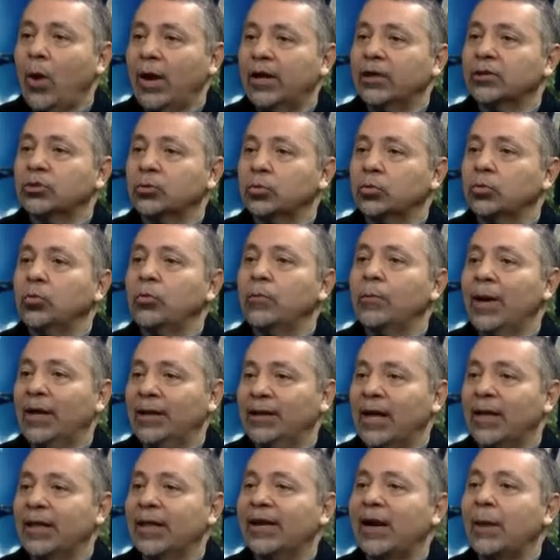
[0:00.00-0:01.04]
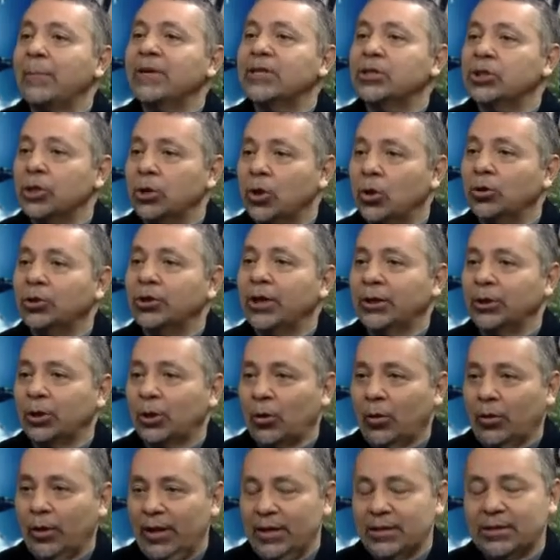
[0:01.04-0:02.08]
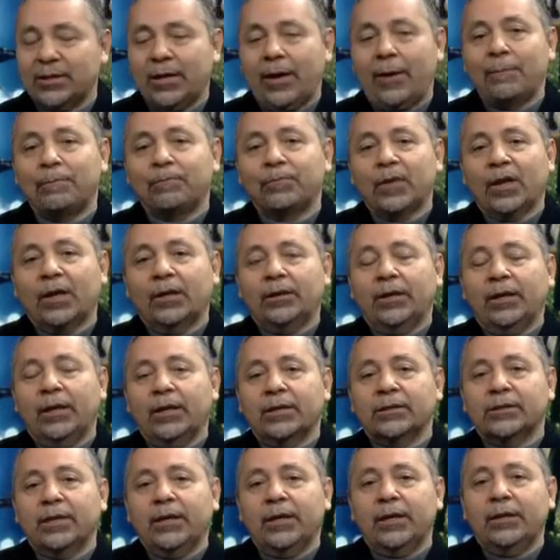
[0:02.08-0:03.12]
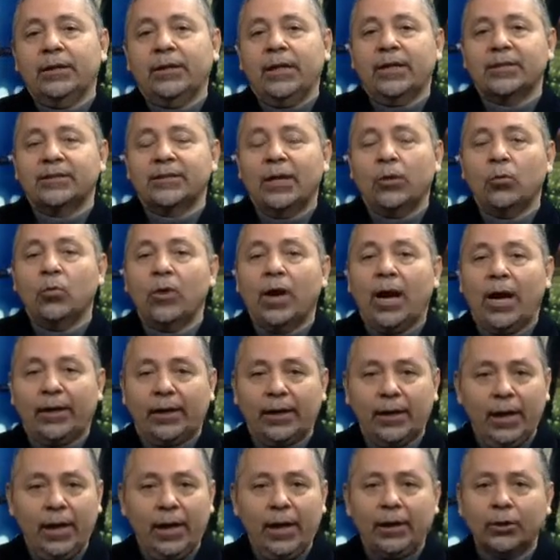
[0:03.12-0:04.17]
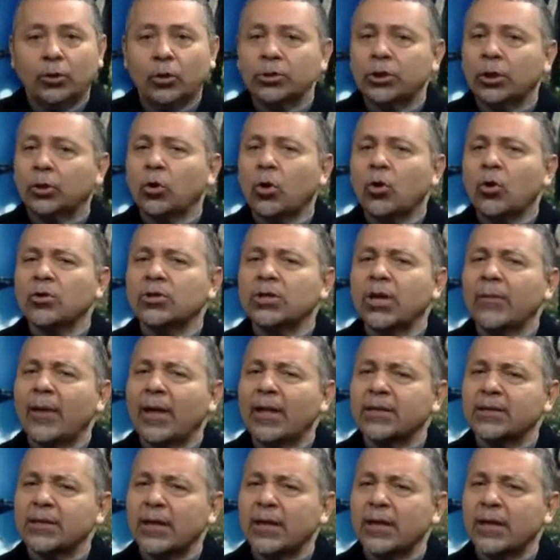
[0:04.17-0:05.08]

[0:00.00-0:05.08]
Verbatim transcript: cuál es su verdadera misión dentro de, esa, de, ese, de ese lugar. Entonces todo se va